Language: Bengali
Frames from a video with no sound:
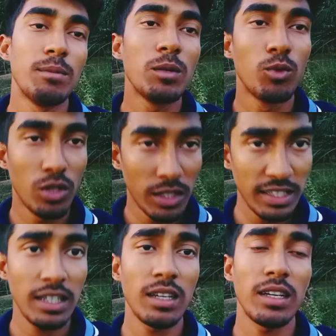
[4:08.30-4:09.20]
এমনি
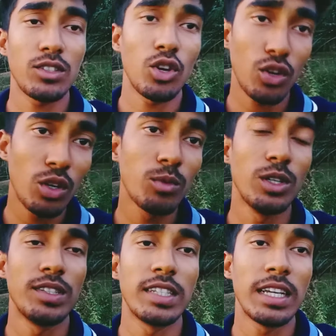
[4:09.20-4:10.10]
বোঝাতে সক্ষম
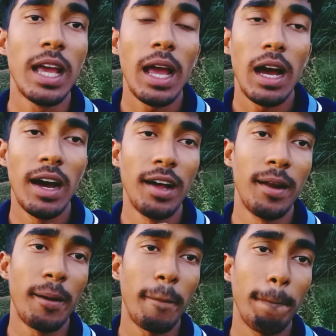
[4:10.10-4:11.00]
হয়েছি
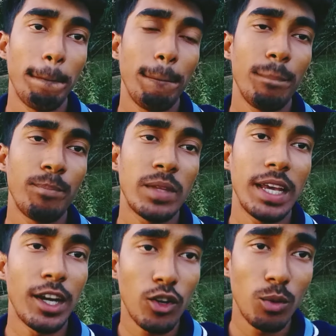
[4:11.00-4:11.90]
আর
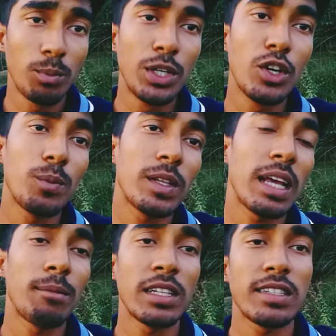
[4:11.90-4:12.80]
এরকম ভিডিও পেতে
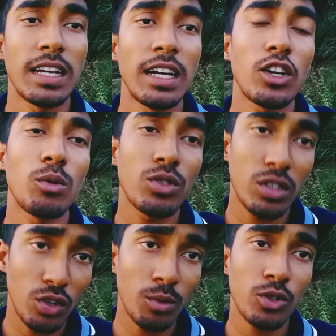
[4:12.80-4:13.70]
আমাদের চ্যানেলটা
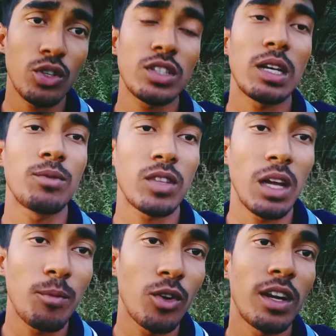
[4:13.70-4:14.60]
অবশ্যই অবশ্যই
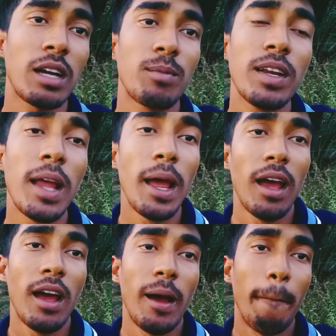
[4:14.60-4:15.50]
সাবস্ক্রাইব করে রাখবেন
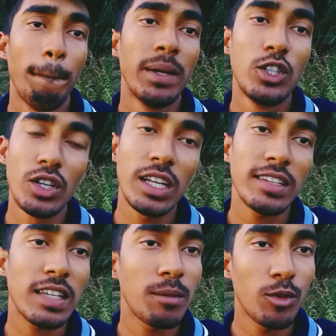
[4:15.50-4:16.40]
ভিডিওটি
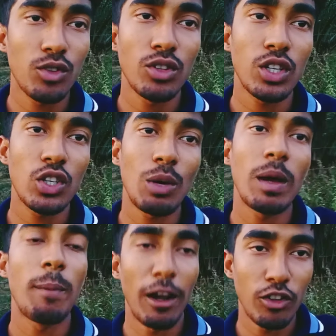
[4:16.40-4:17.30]
আজকে এ পর্যন্ত কি
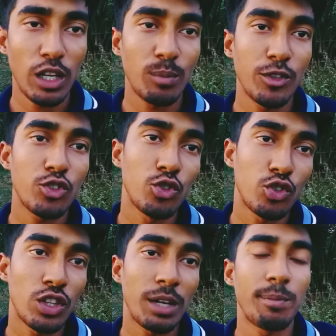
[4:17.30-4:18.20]
সবাই ভালো থাকবেন
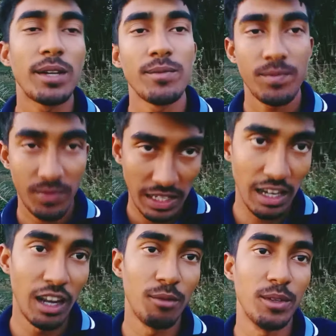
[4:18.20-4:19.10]
সুস্থ থাকবেন
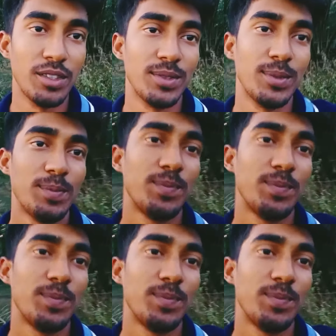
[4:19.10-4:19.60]
আল্লাহ হাফিজ